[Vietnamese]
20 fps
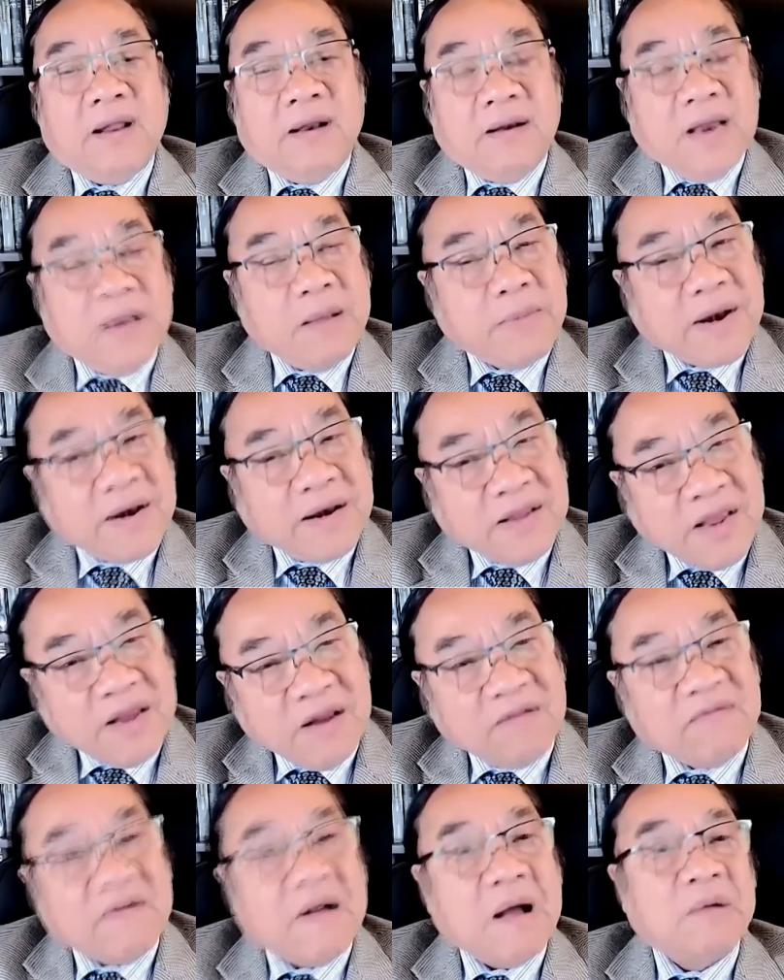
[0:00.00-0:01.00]
nếu mà
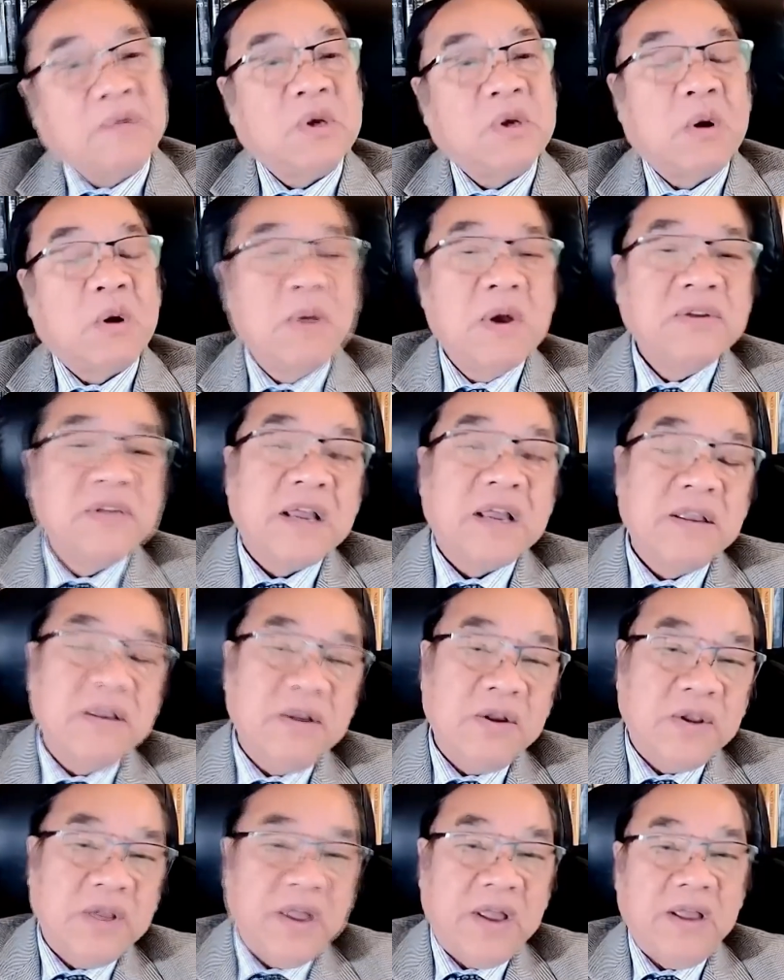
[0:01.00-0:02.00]
nhìn vào trong cái bức tranh
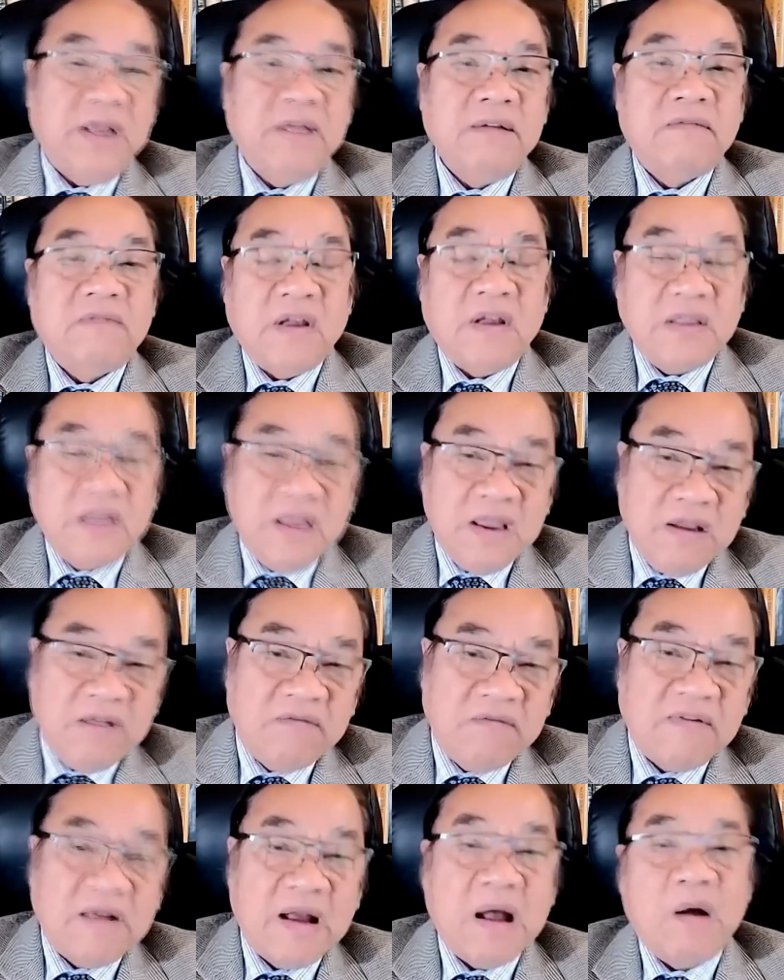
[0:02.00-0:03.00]
như thế và
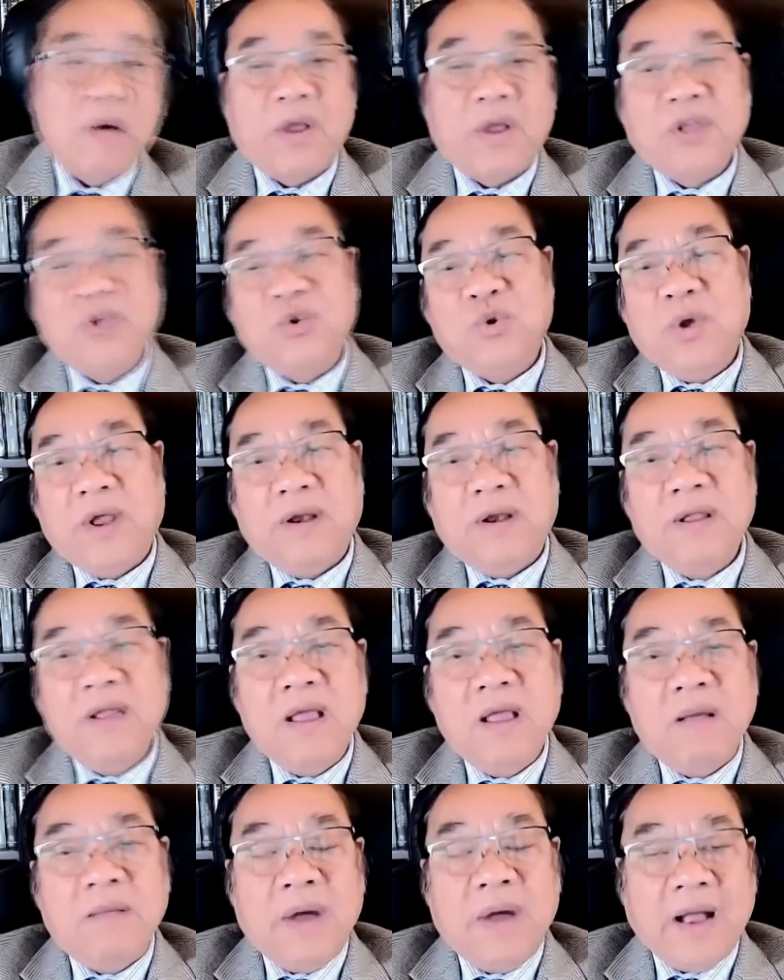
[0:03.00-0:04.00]
nhìn vào cái chuyện
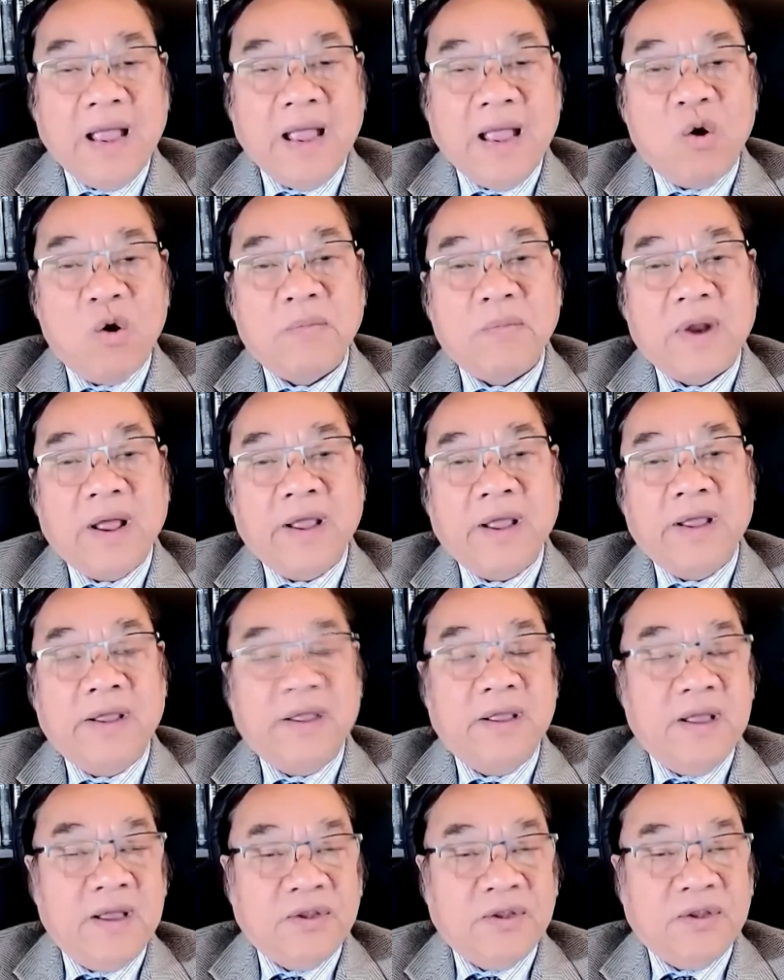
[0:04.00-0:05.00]
mà ngày hôm nay
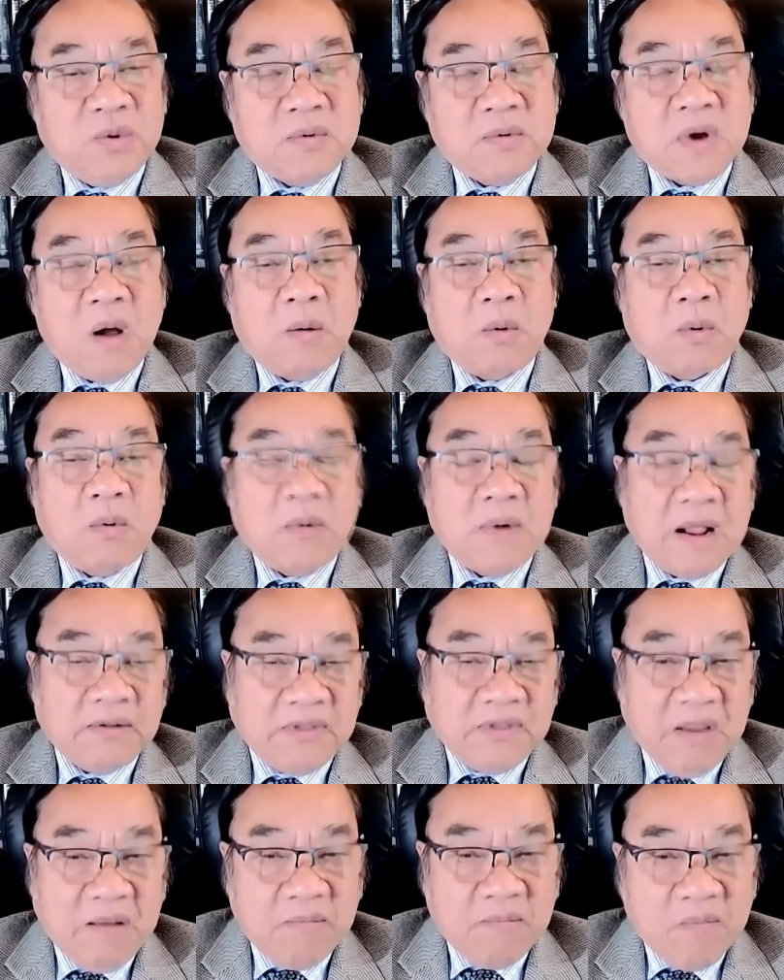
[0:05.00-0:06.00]
Trung Cộng cũng đang
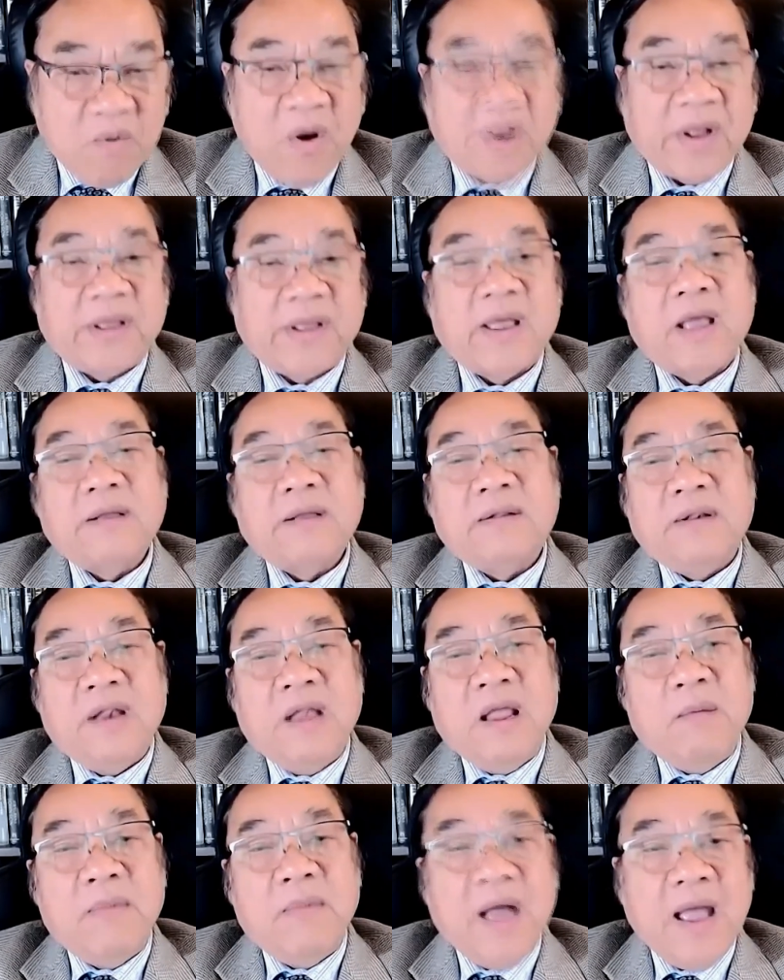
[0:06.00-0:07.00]
tìm mọi cách
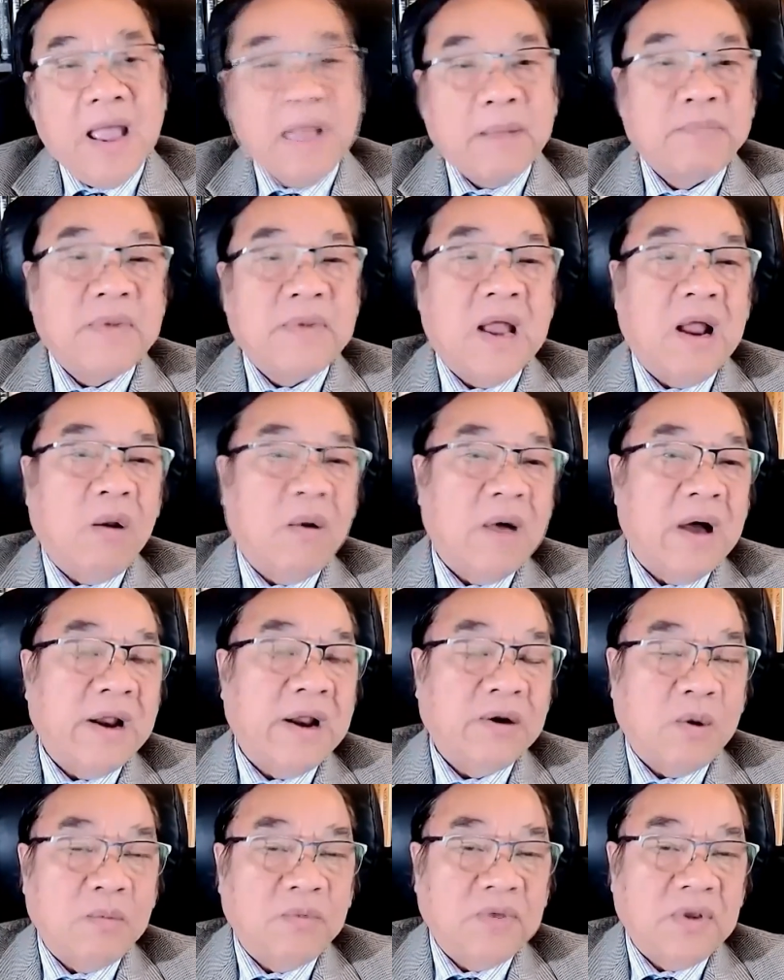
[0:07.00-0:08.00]
để mà ép Đài Loan
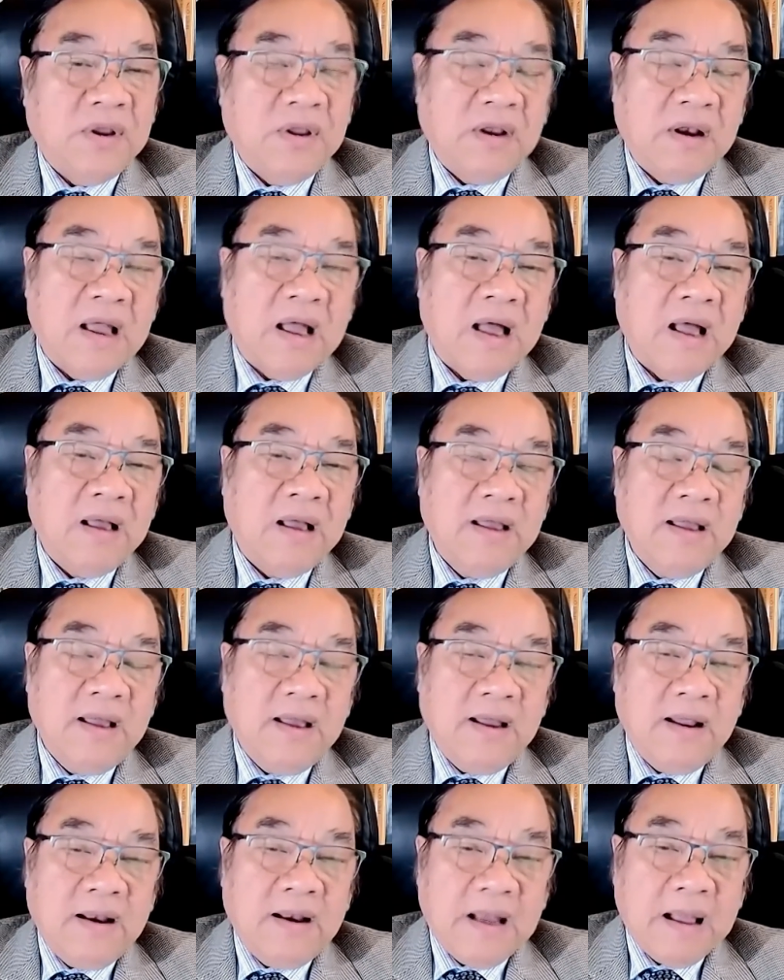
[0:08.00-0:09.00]
cũng như là
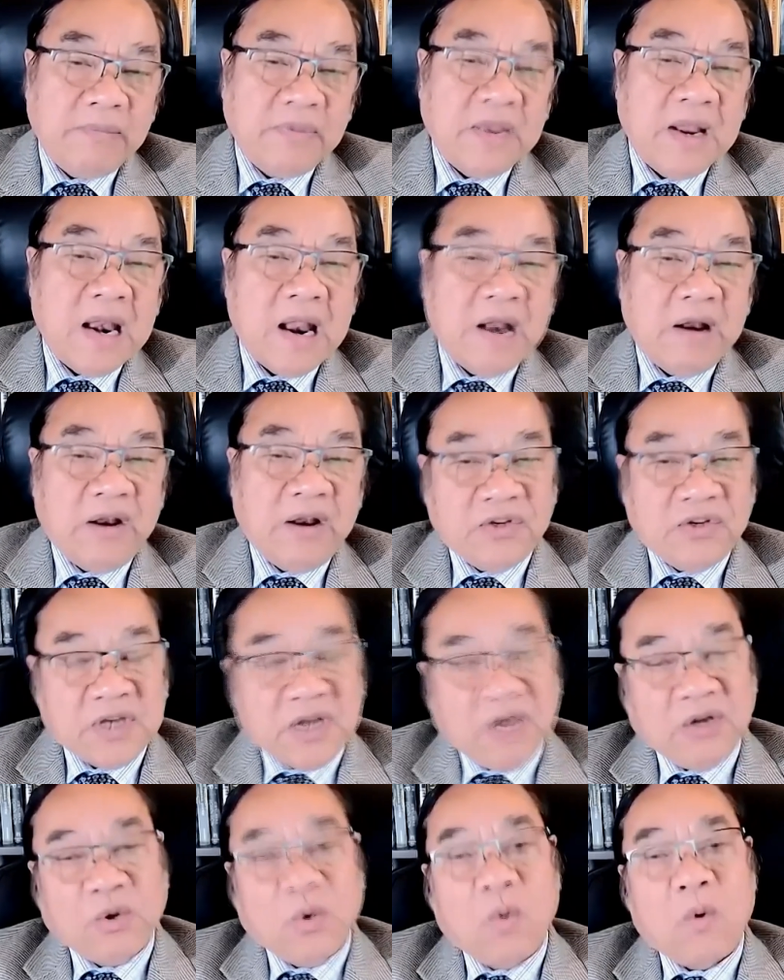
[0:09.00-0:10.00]
làm thế nào để
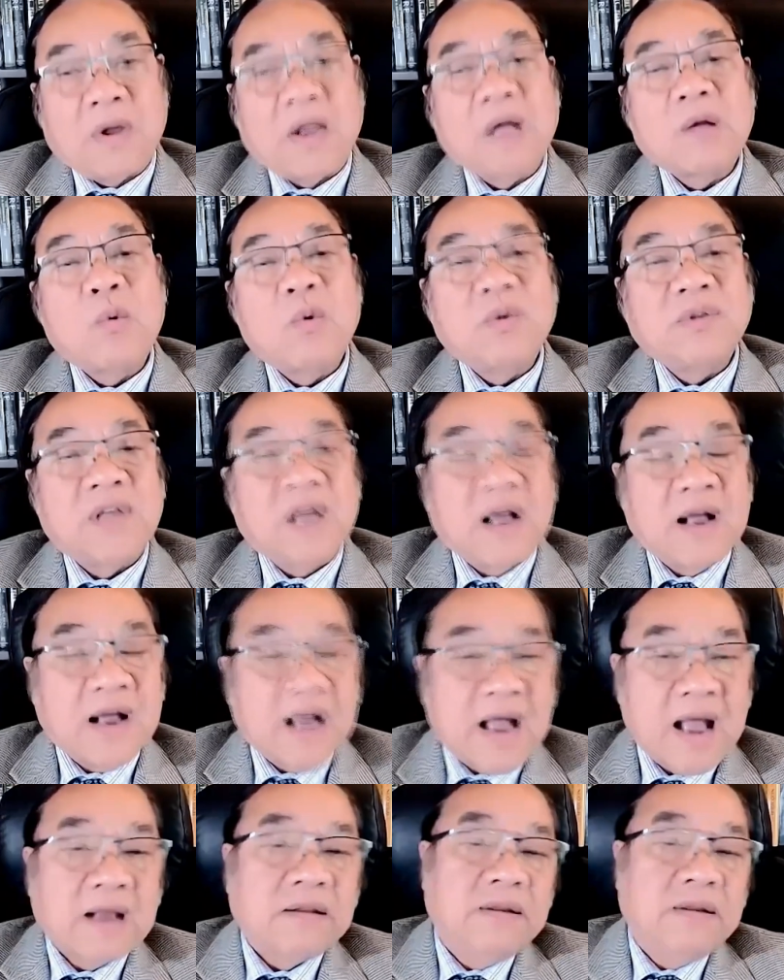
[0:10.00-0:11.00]
tranh thủ các quốc gia
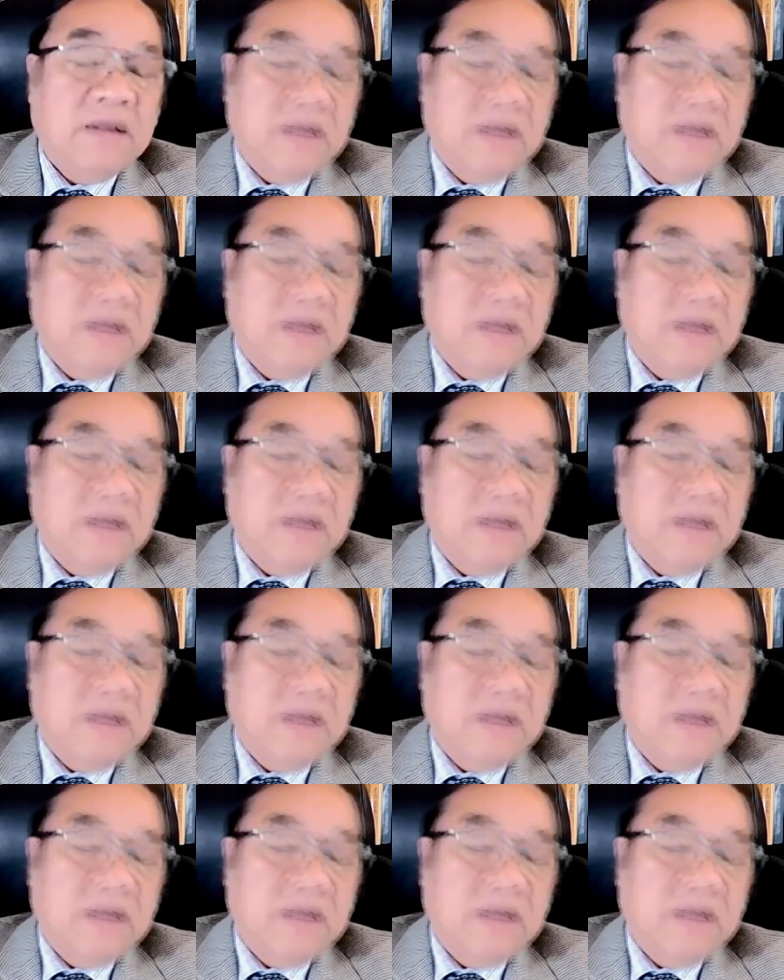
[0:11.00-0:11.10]
khác